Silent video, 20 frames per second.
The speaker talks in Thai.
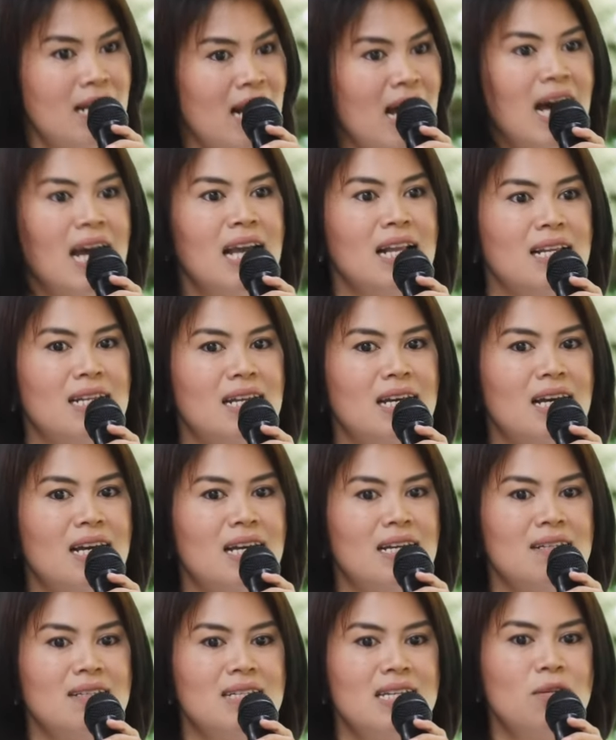ร้ายๆเลยนะ
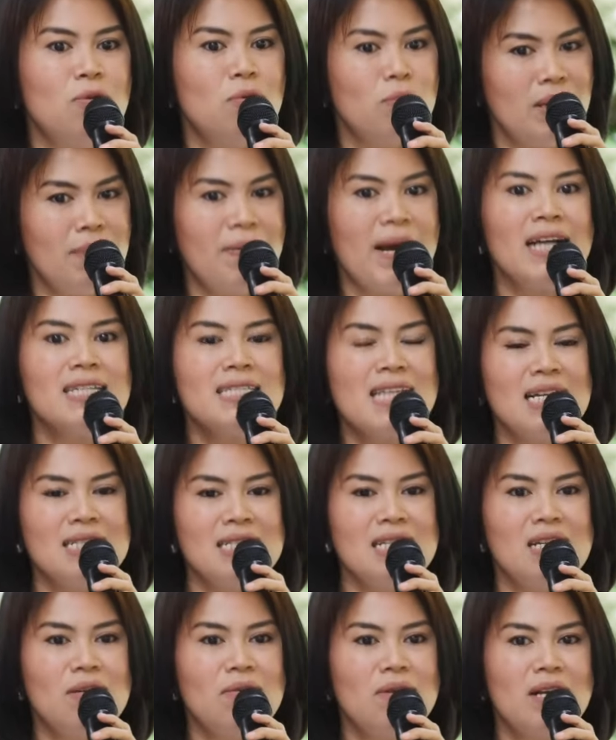คะที่ถูกพิพากษา
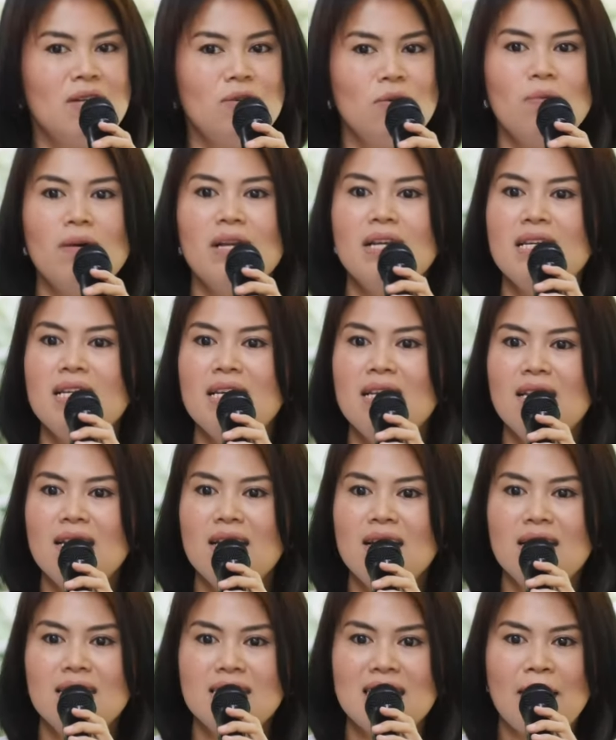เช่นเดียวกันทุกวันนี้
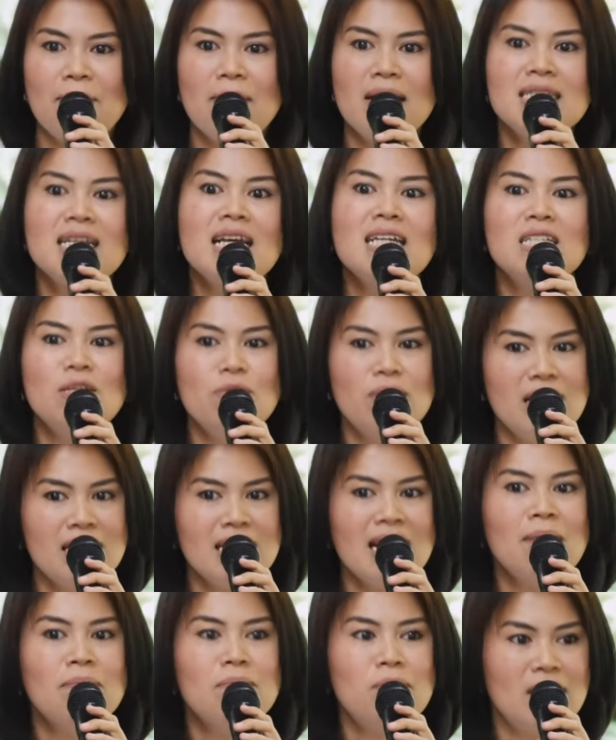สามารถใช้ชีวิตได้
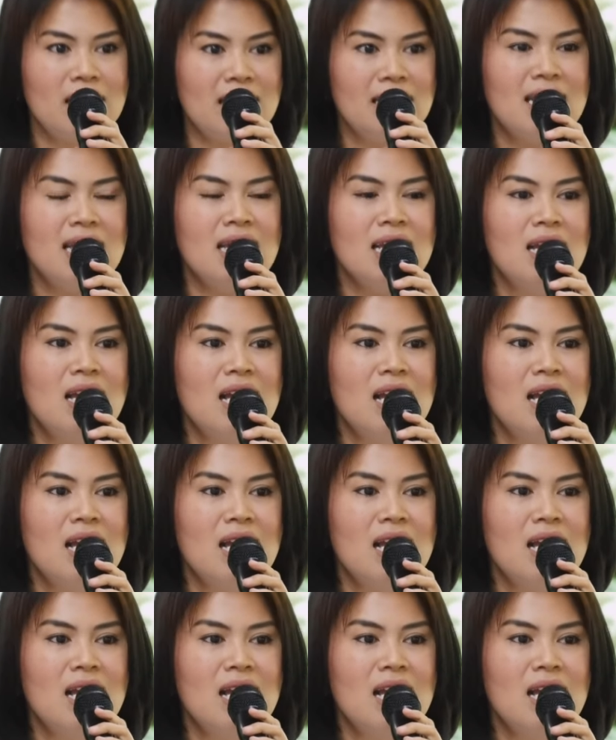ตามปกติ